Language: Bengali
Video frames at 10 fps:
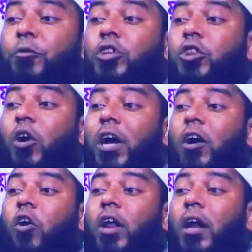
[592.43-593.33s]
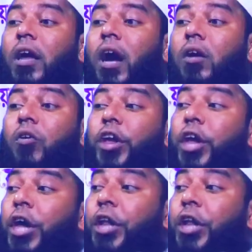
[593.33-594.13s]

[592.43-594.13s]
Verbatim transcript: প্রতি দয়া করার কারণে